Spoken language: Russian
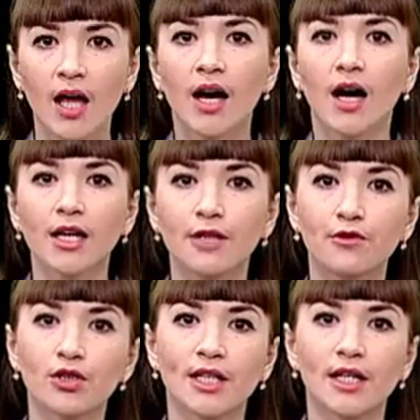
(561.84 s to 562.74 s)

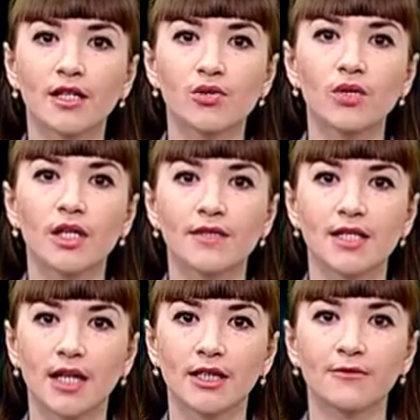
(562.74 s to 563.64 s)
Аэрофлот организует для
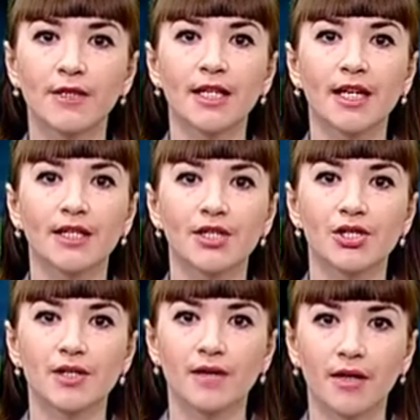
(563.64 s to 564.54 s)
ветеранов Великой
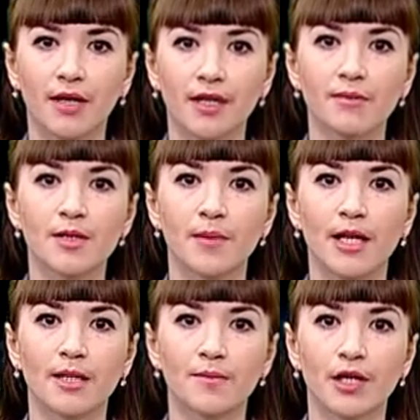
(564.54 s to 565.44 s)
Отечественной войны
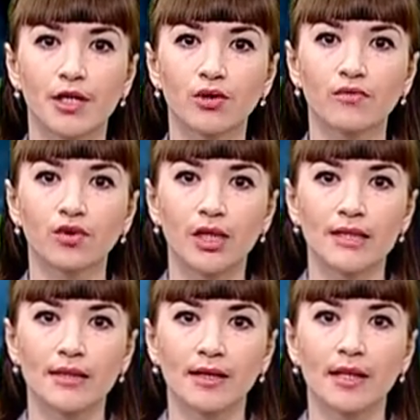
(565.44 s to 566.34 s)
бесплатный перелет внутри
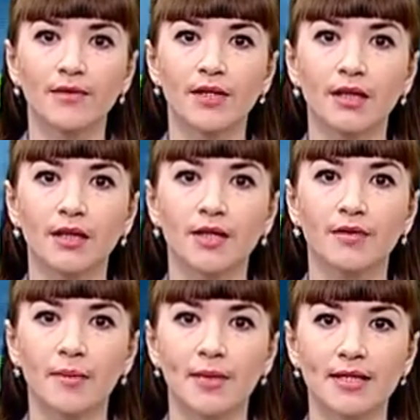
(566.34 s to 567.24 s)
страны и в некоторые
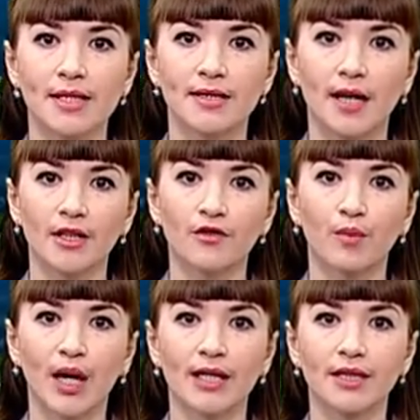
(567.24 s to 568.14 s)
европейские страны в
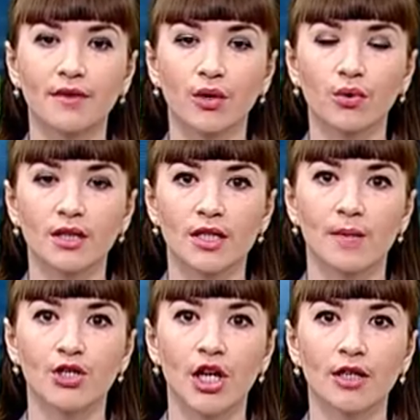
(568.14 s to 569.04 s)
мае этого года,
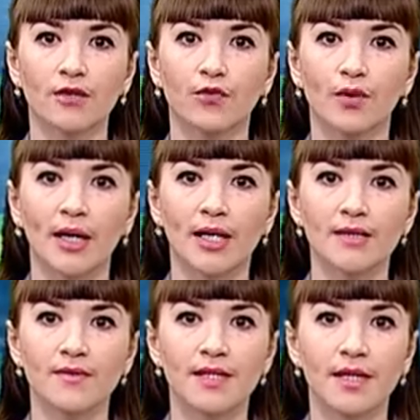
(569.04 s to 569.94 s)
сообщает
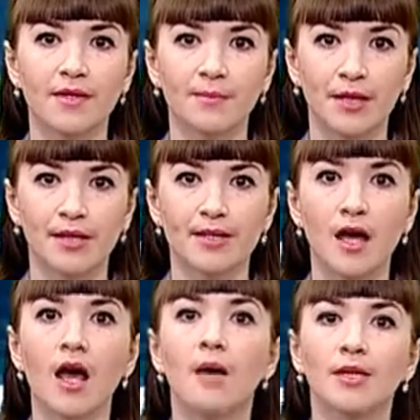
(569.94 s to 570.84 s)
информагентство «Северпресс».
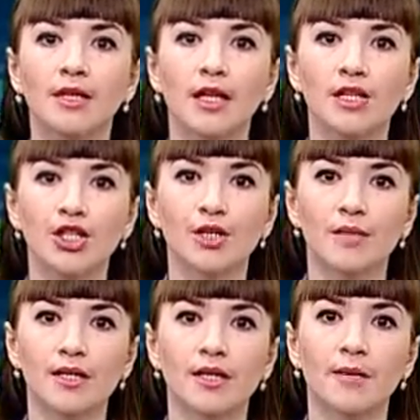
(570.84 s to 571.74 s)
При наличии
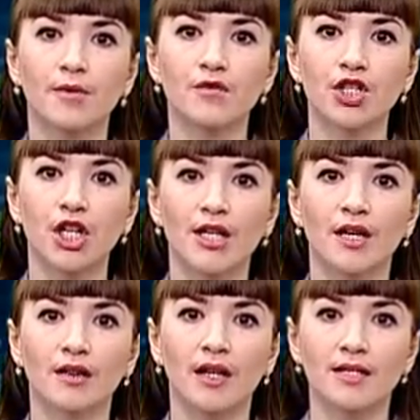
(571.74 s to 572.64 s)
мест для повышения
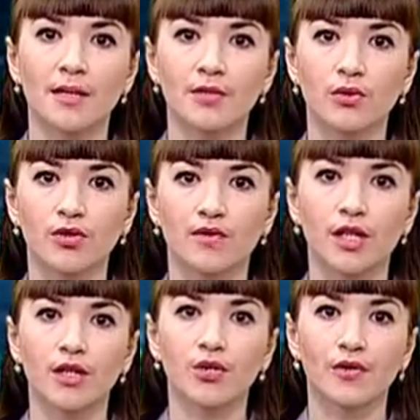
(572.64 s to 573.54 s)
класса обслуживания
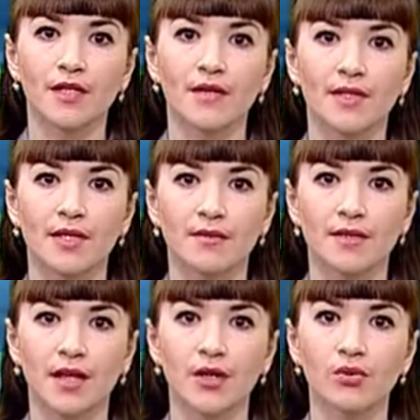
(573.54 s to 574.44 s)
героев Советского
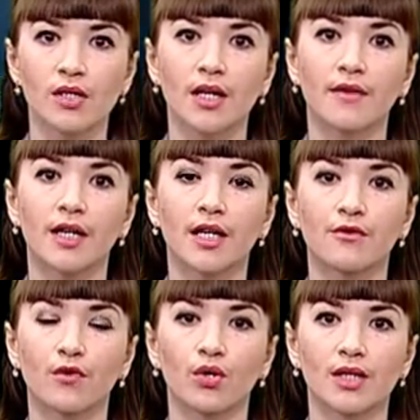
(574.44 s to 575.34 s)
Союза и
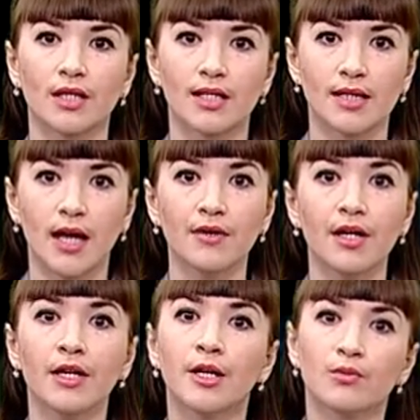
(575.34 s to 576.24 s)
кавалеров Ордена Славы
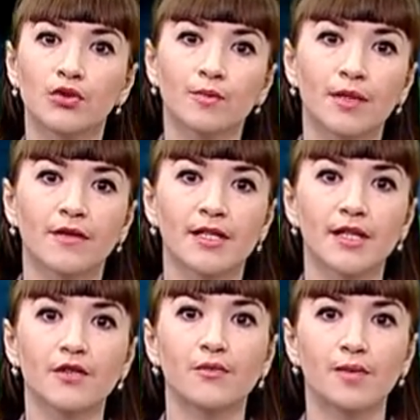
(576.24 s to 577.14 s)
будут
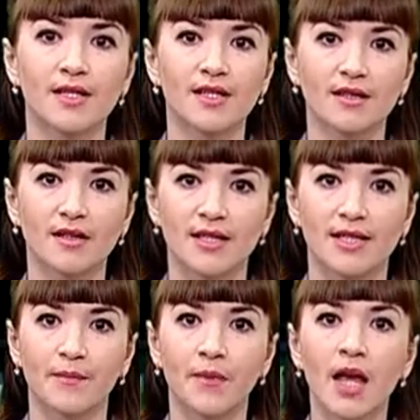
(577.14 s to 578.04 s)
перевозить в
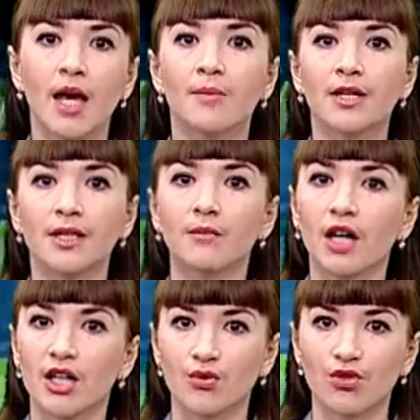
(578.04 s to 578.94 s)
бизнес-классе. При этом
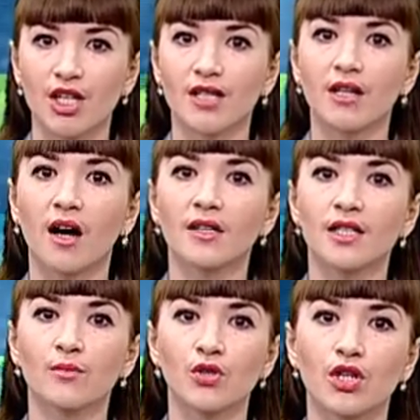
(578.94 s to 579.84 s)
каждый участник
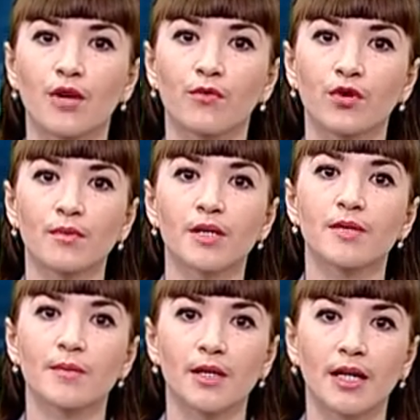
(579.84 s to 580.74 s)
акции может оформить
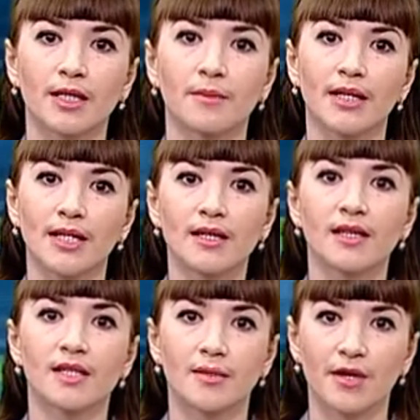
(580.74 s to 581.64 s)
бесплатный билет
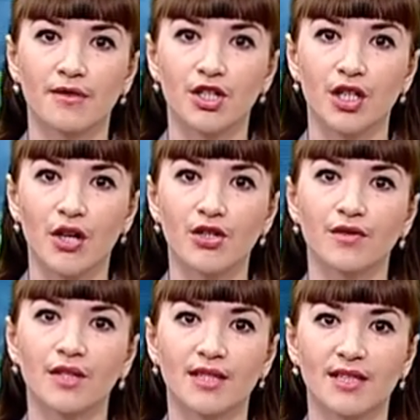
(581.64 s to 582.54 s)
для
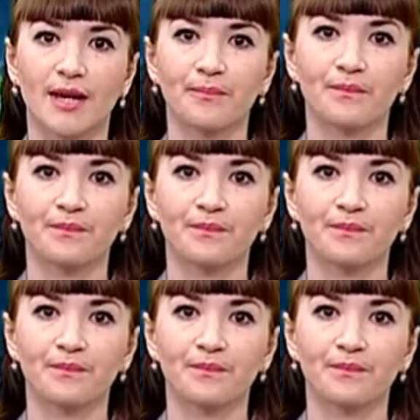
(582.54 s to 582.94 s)
сопровождающего лица.